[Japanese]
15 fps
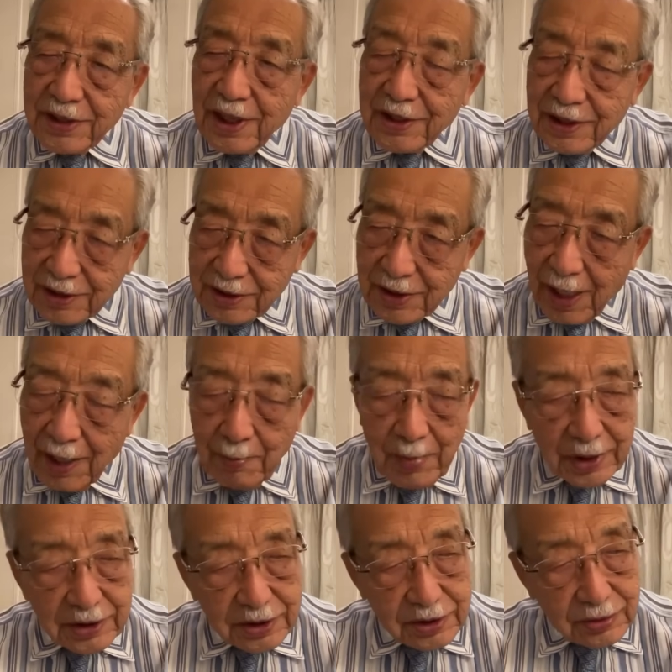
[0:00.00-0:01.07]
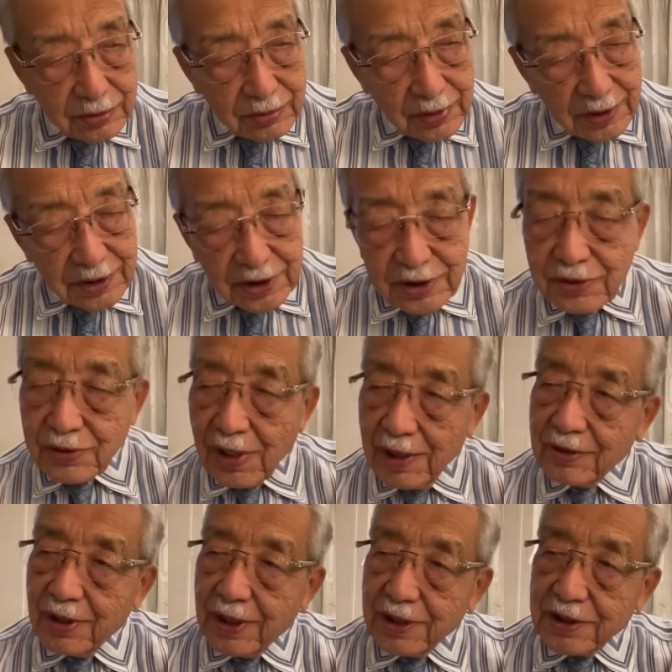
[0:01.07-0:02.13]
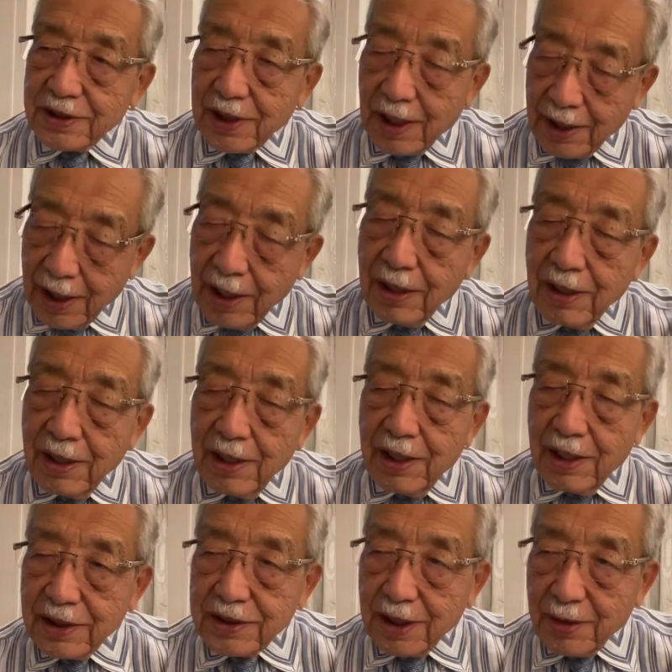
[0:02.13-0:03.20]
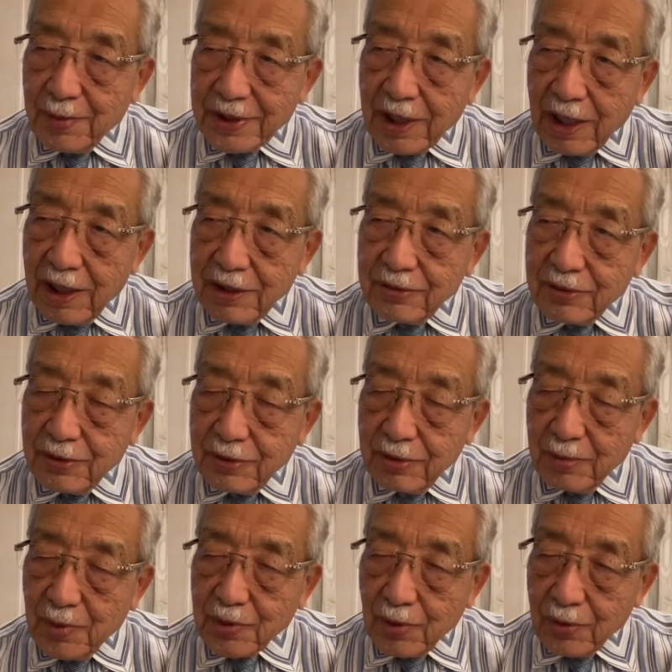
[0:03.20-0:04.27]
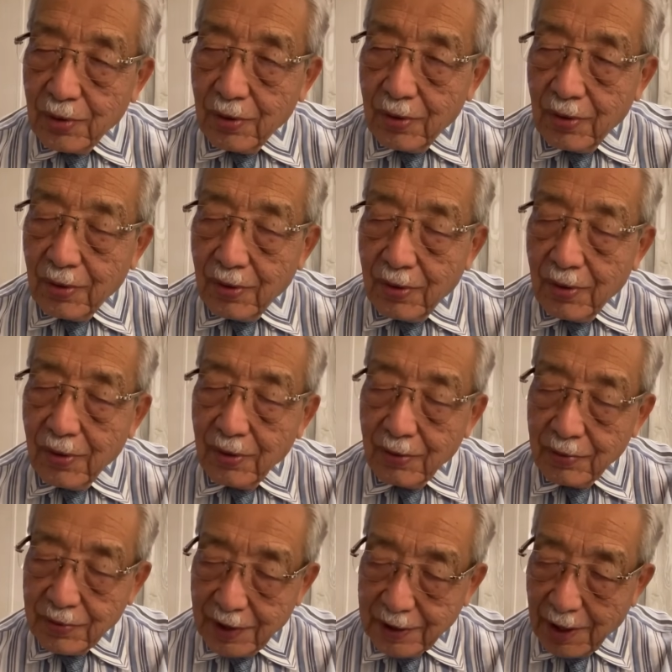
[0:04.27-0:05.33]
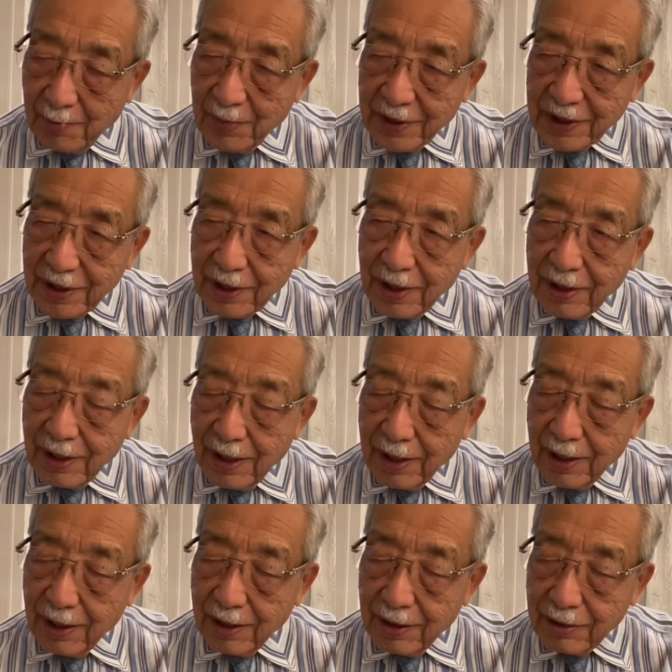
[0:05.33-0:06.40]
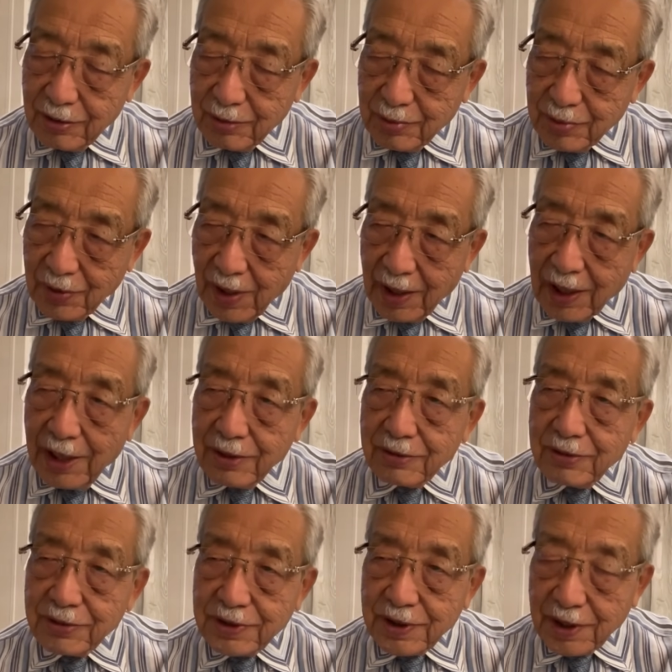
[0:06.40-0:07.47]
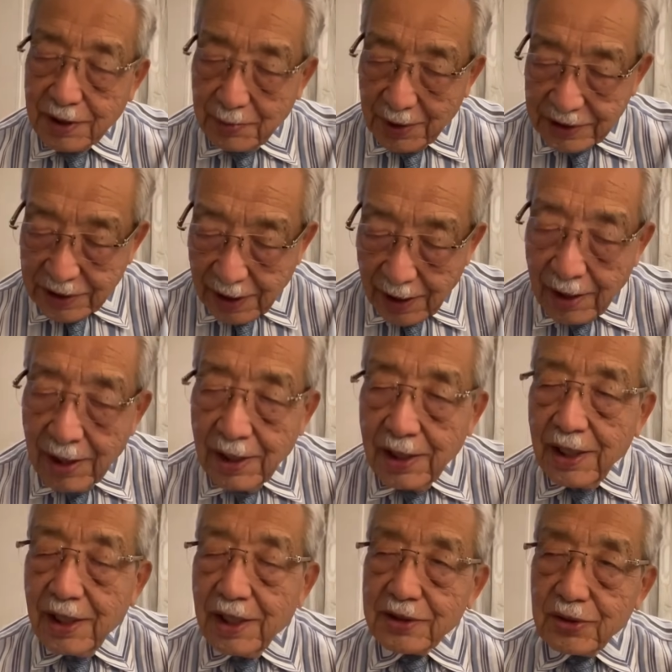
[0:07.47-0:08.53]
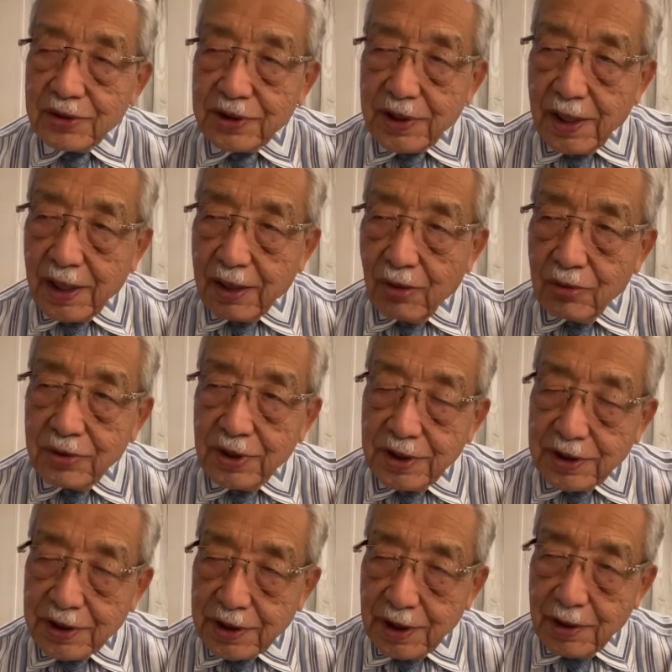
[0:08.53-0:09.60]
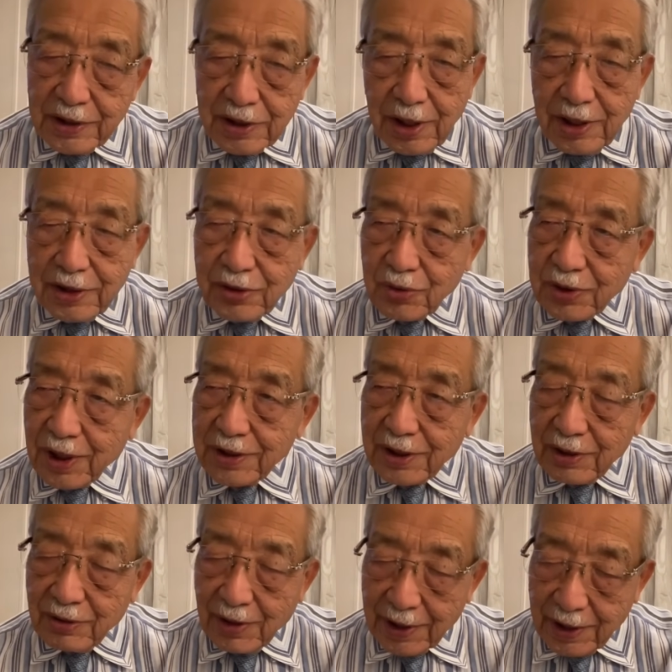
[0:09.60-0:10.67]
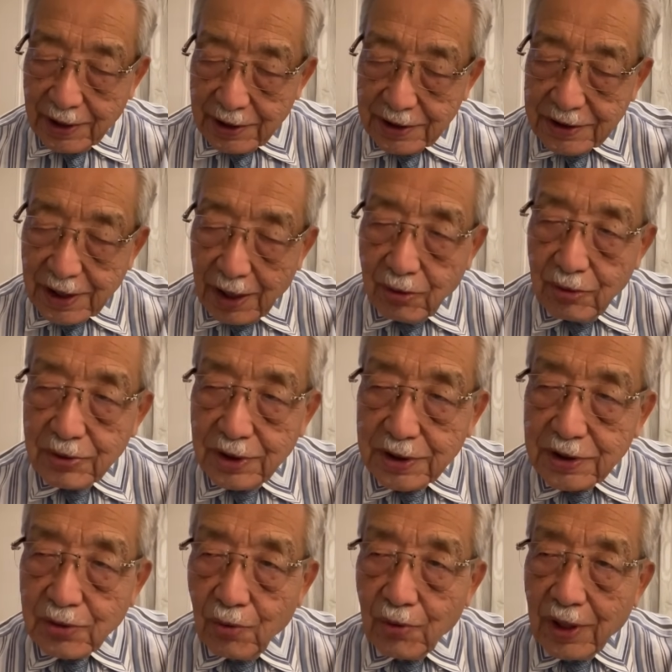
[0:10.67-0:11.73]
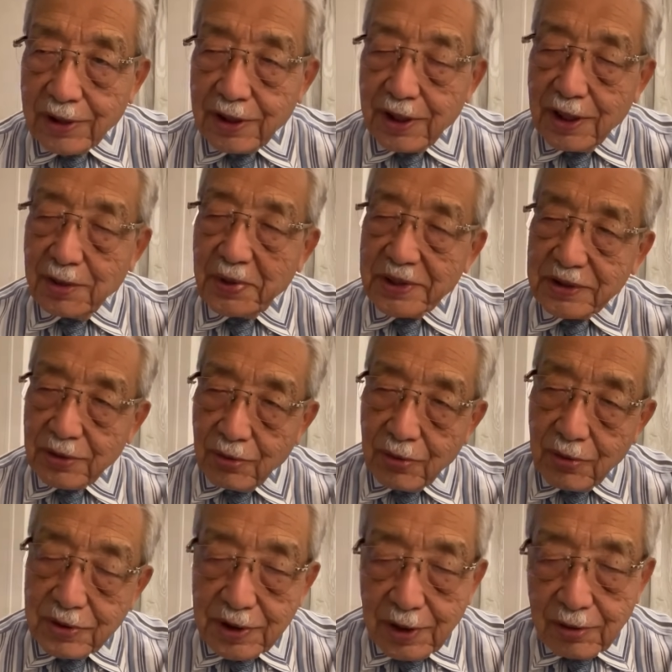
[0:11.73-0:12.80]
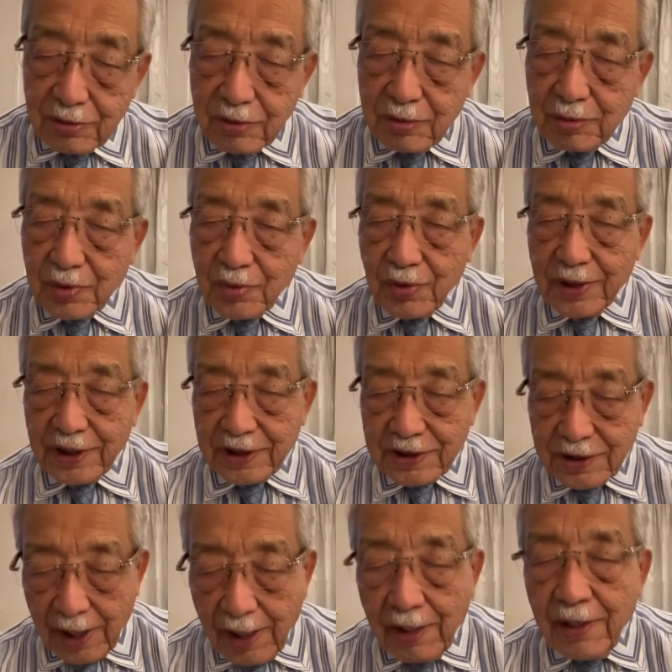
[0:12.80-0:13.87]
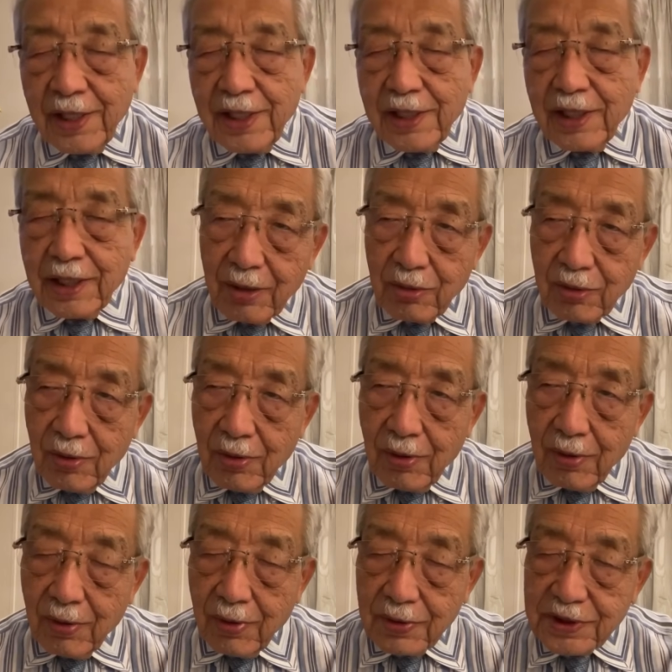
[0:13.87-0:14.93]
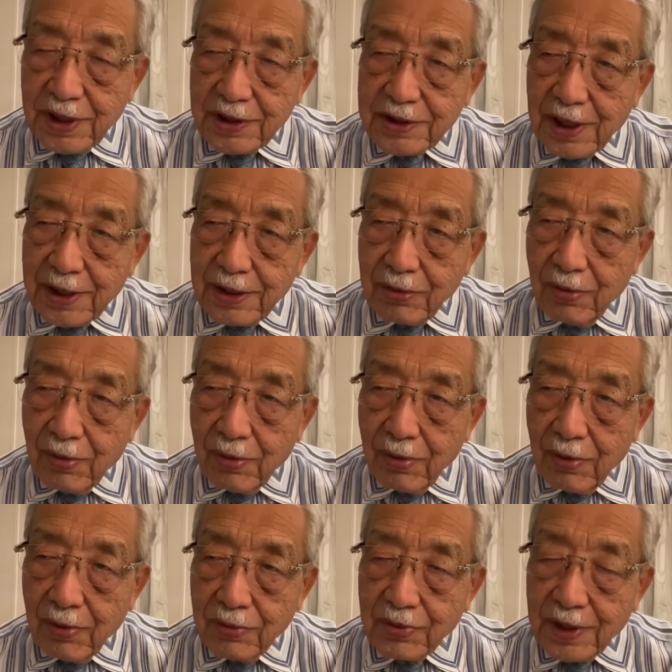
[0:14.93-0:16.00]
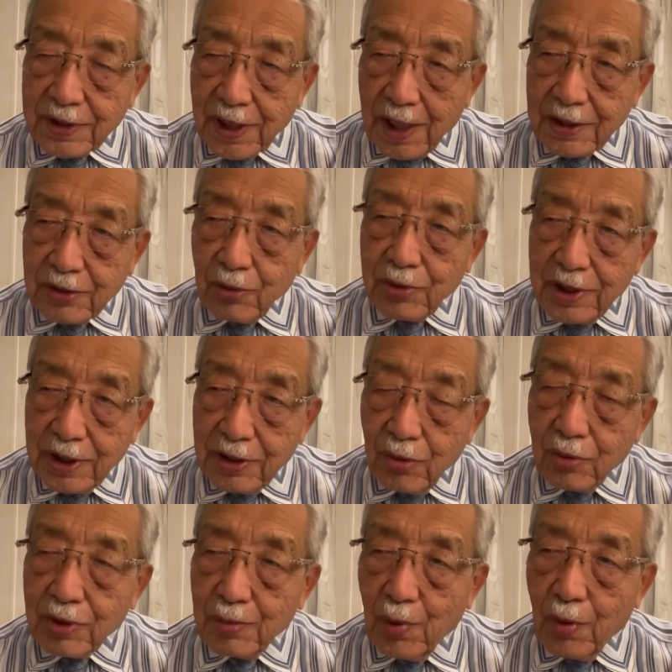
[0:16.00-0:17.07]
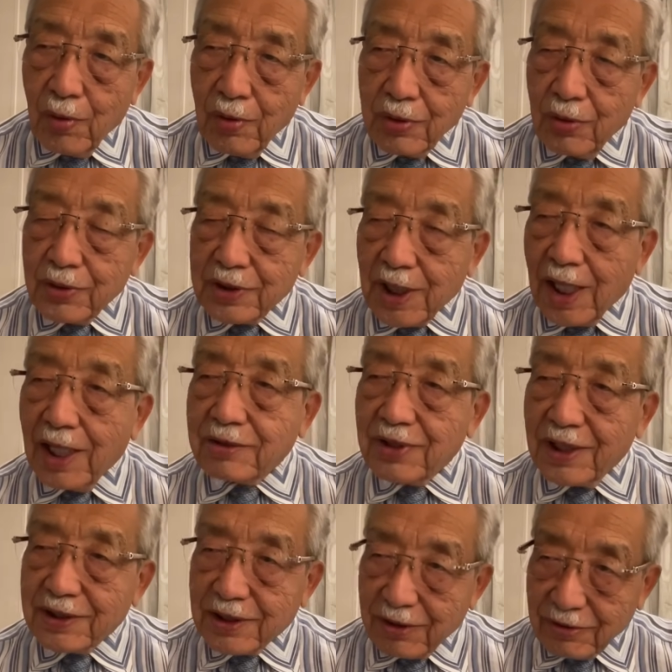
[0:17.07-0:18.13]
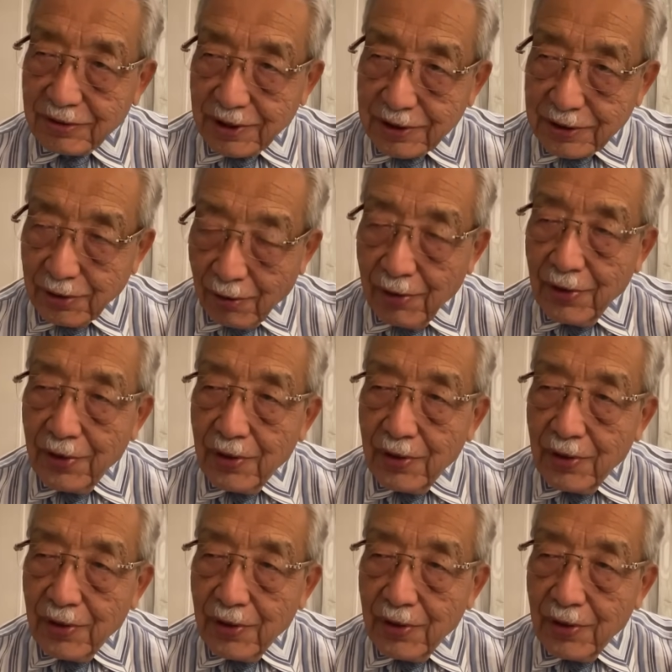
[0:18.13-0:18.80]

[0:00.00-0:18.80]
たんですが、まあ1週間、2週間ぐらいでしたかね。したらまた回復、元の値段までルーブルが回復してきまして、そして今日2年以上経ってるわけなんですが、今日どうかって言いますと、ロシアのルーブルはですね、この制裁を受けた時よりも、より高くなってるんですよ。